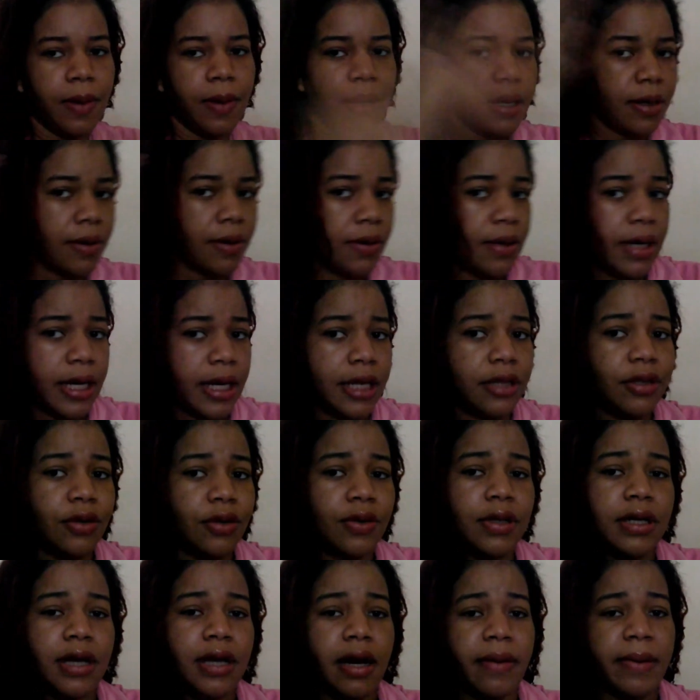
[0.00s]
a colocar en todo
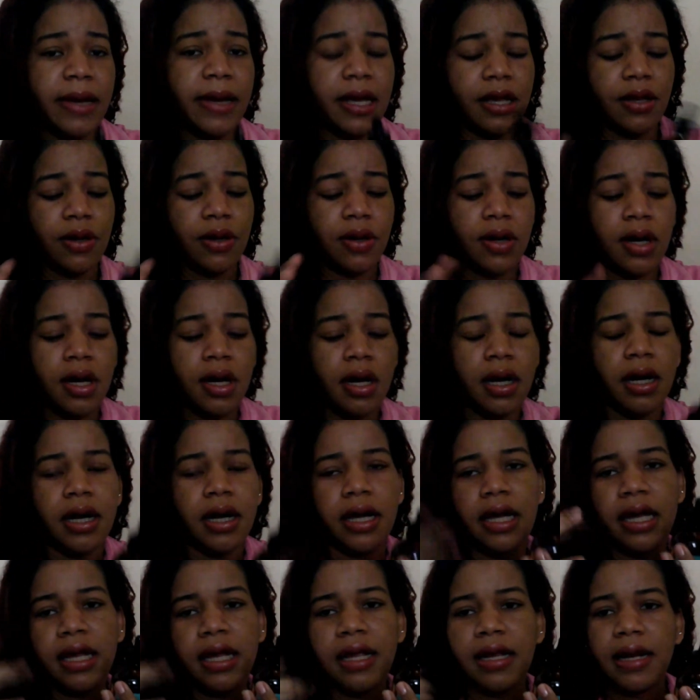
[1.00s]
el cabello
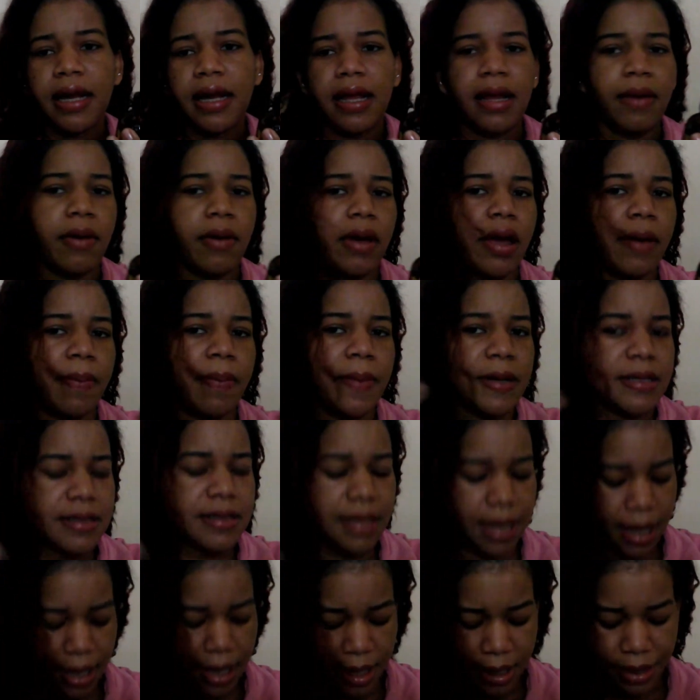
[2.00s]
y nada, voy a
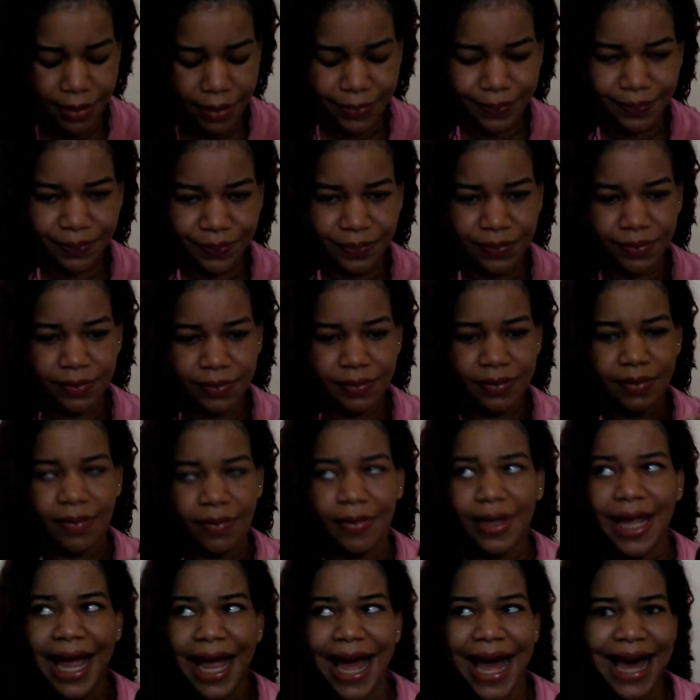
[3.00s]
pasar a,
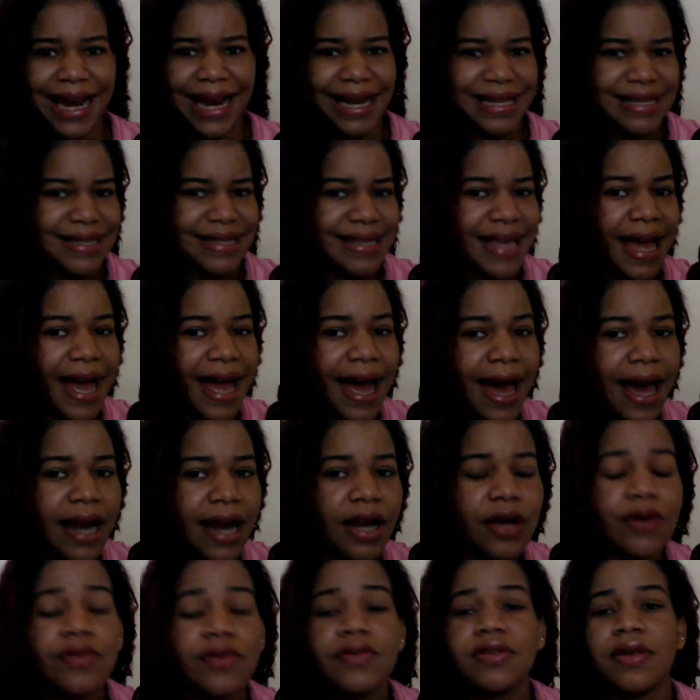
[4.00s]
a lasear
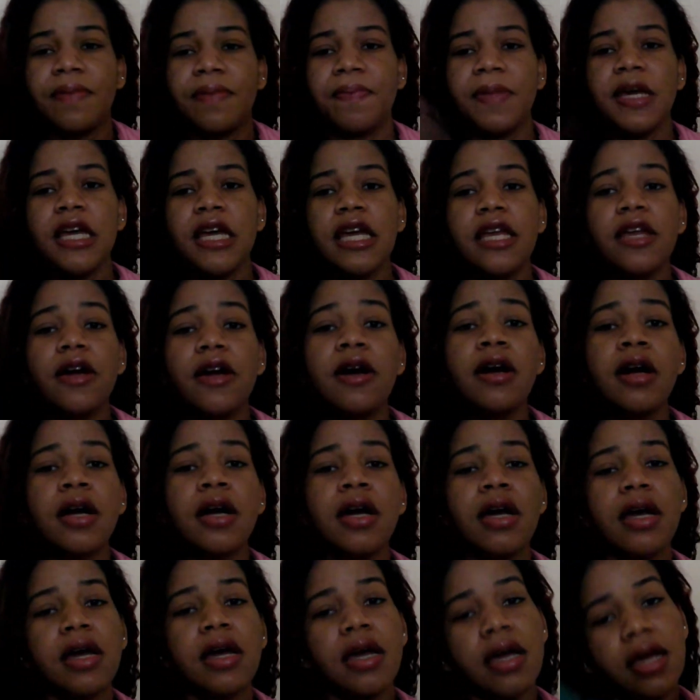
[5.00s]
con un cepillo
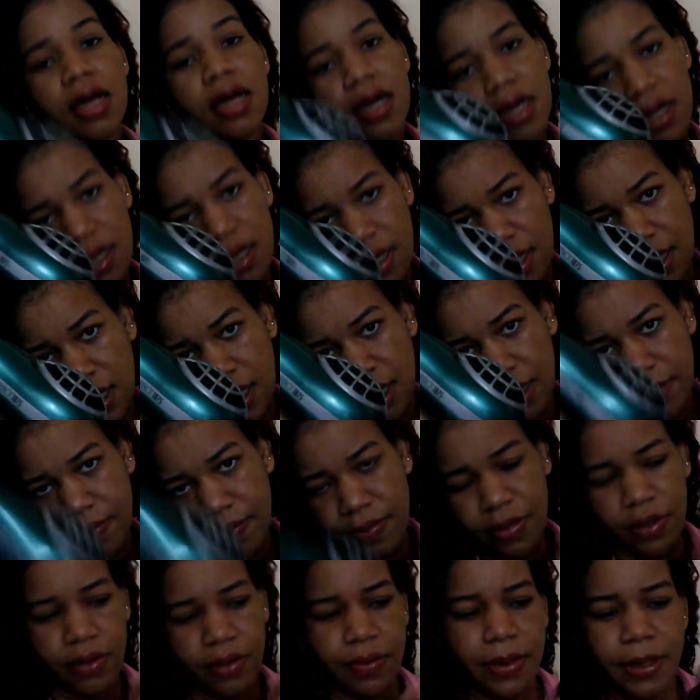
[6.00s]
y
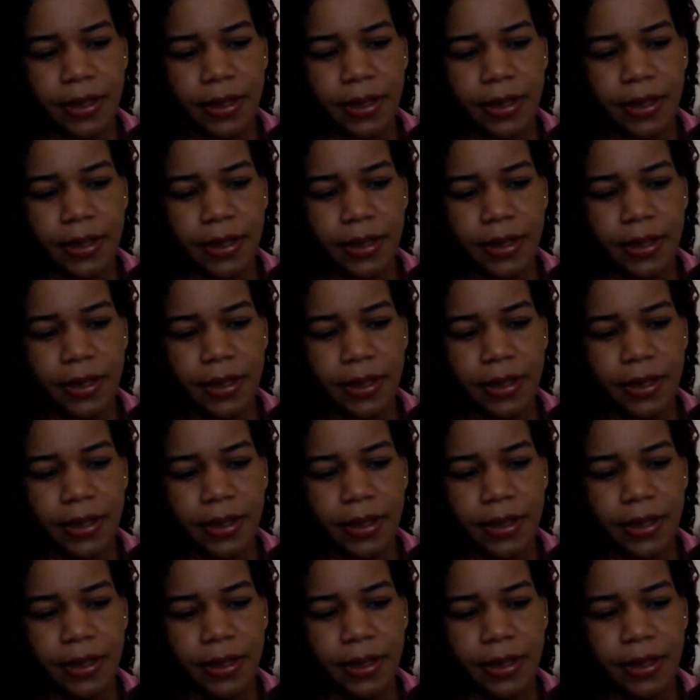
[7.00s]
lo